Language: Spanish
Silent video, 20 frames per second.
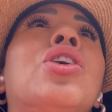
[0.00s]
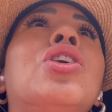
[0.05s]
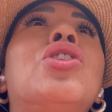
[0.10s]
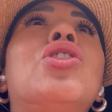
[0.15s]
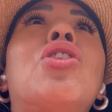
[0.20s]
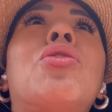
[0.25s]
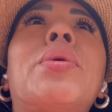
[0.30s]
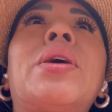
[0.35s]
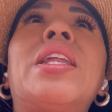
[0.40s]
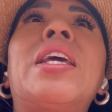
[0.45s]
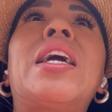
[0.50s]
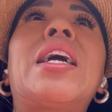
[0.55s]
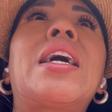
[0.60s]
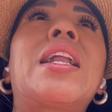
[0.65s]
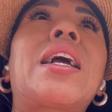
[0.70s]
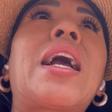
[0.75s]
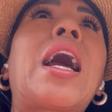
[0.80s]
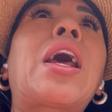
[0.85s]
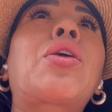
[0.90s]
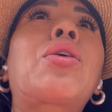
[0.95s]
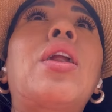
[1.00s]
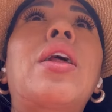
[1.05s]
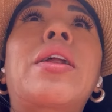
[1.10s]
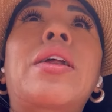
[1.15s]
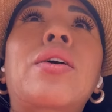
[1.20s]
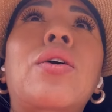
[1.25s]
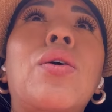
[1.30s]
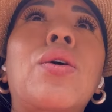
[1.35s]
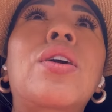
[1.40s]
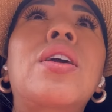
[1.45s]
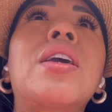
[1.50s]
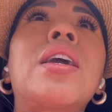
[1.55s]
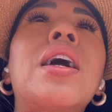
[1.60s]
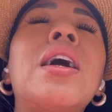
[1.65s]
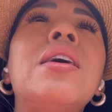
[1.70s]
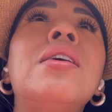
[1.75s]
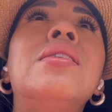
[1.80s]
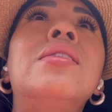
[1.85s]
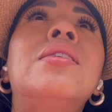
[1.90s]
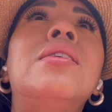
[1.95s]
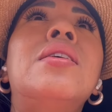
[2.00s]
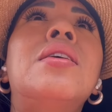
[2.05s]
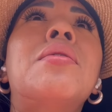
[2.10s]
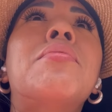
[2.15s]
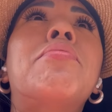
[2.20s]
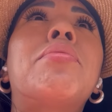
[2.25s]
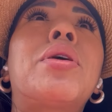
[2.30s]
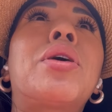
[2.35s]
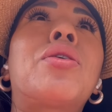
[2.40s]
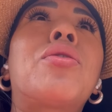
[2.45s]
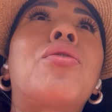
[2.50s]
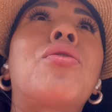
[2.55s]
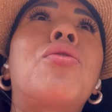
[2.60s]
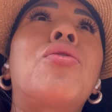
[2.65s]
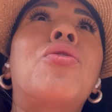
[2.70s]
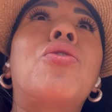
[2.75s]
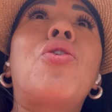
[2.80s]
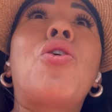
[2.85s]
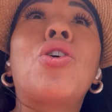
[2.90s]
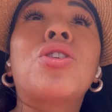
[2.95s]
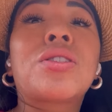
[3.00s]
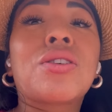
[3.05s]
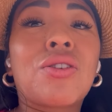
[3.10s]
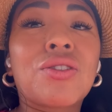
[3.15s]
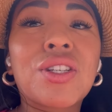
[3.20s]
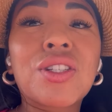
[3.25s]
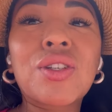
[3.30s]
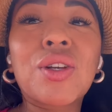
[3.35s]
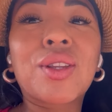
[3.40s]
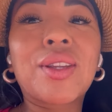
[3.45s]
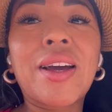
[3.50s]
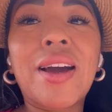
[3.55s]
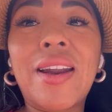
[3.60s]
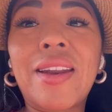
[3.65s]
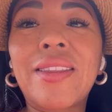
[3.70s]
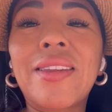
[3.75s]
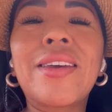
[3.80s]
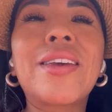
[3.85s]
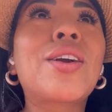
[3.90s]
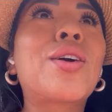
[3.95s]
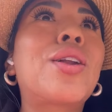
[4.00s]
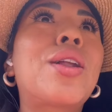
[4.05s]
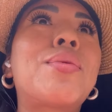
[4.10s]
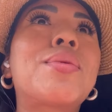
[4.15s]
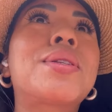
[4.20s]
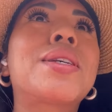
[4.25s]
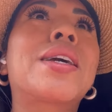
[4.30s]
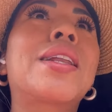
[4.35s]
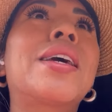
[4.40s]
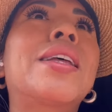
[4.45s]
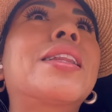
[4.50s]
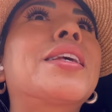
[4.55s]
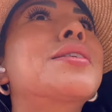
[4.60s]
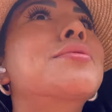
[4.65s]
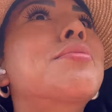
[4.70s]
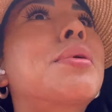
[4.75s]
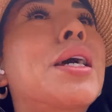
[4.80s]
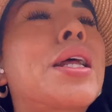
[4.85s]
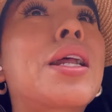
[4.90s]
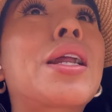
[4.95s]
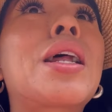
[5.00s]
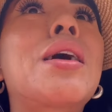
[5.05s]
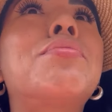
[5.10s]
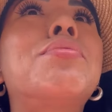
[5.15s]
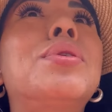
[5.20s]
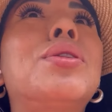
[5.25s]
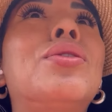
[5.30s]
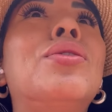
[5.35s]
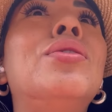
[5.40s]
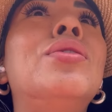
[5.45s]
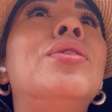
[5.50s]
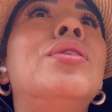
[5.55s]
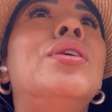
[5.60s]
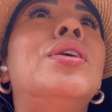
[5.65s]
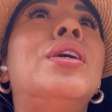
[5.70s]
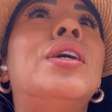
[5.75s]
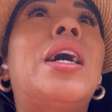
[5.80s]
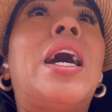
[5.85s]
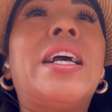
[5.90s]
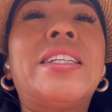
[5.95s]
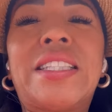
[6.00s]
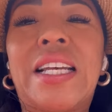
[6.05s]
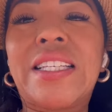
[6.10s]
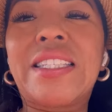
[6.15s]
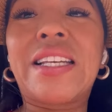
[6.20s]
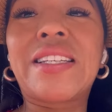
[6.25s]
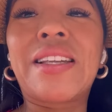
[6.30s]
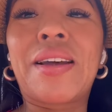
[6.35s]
y yo venía en el carro, la recogía, pero hoy se nos hizo tarde y con la bicicleta es más rápido. Ahí está, ahí está, ahí